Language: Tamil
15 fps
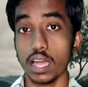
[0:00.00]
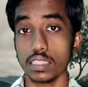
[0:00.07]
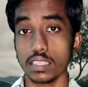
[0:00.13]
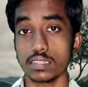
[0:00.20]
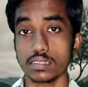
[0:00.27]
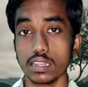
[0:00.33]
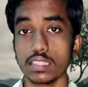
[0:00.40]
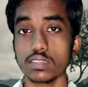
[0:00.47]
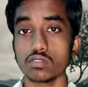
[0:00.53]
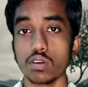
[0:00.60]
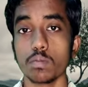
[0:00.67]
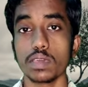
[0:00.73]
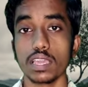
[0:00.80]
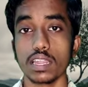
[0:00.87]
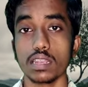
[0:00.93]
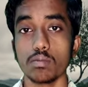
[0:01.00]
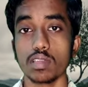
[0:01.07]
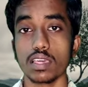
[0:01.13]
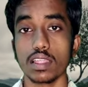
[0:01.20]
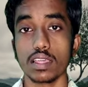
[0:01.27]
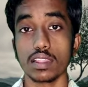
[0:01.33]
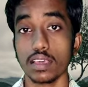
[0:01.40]
அந்த ஸ்டெதஸ்கோப்பையும்
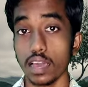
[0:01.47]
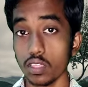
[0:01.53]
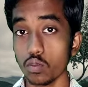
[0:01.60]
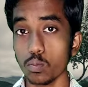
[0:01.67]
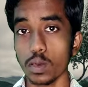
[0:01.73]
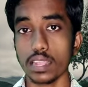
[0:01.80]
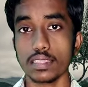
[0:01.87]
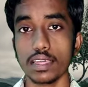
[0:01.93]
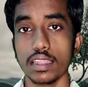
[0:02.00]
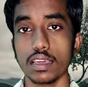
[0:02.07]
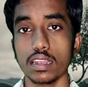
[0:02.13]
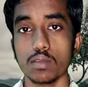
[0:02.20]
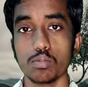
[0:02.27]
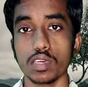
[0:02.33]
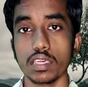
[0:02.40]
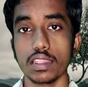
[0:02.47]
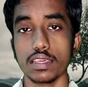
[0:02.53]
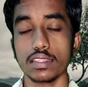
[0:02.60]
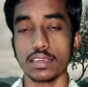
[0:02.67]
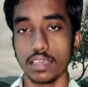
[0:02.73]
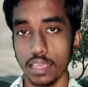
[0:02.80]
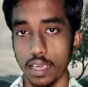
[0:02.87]
கண்டுபிடிக்கிறாரு அதுவும் மரத்தால்
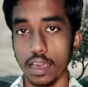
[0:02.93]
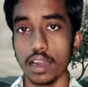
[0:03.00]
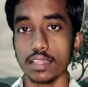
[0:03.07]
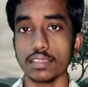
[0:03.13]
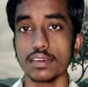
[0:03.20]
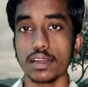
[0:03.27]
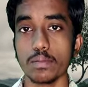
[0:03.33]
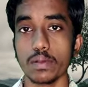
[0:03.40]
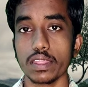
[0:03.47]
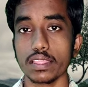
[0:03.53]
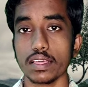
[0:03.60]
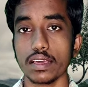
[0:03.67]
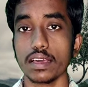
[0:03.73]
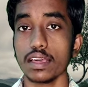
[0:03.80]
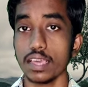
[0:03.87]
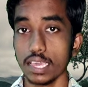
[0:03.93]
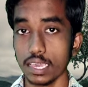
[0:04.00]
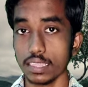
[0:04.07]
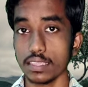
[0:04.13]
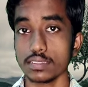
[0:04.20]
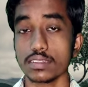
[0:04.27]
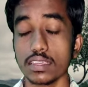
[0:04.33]
கண்டுபிடிக்கிறாரு அதுக்கப்புறம் தான்
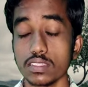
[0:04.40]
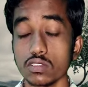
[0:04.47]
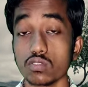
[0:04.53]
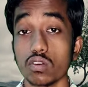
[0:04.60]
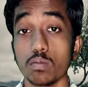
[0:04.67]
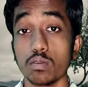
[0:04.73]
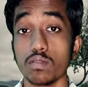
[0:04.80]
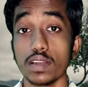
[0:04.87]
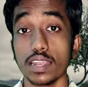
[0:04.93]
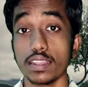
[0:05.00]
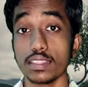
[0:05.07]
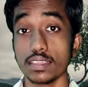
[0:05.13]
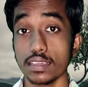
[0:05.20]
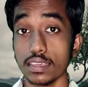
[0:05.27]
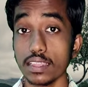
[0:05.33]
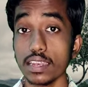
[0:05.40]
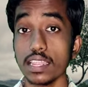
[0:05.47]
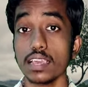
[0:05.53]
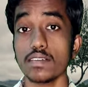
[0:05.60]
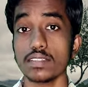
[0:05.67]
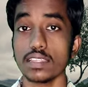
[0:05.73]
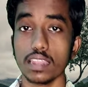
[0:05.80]
இந்த ஸ்டெதஸ்கோப்பும் வளருது
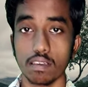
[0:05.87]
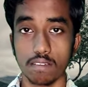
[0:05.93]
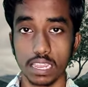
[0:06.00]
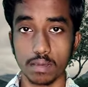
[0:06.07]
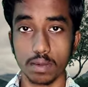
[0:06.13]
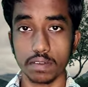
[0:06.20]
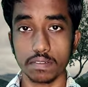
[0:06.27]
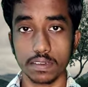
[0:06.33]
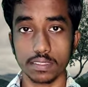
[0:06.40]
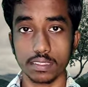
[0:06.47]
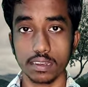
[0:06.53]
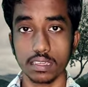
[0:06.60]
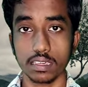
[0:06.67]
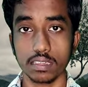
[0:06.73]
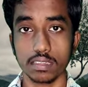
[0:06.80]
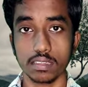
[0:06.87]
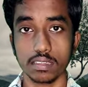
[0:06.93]
இன்றைக்கி வந்து நவீனமாகவே வந்துட்டு